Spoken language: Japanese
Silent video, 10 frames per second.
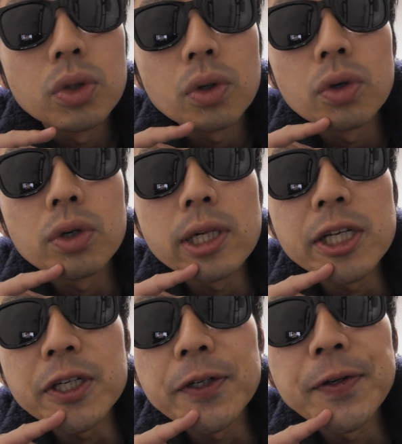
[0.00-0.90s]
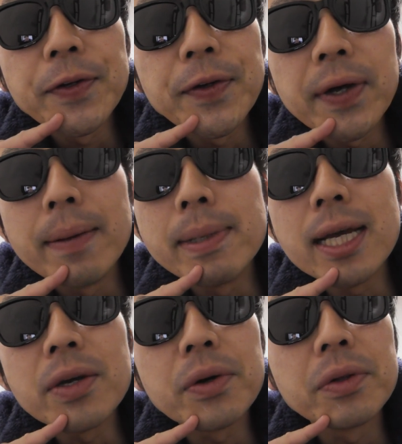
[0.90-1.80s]
ここにね、歯磨
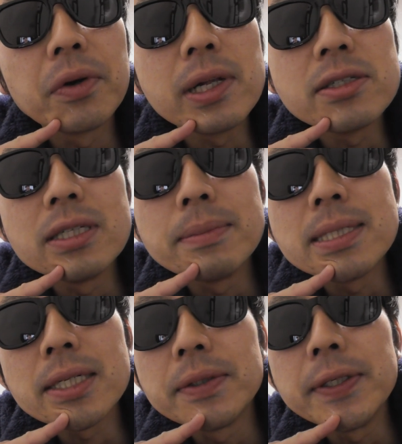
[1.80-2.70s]
き粉の残りついてますけど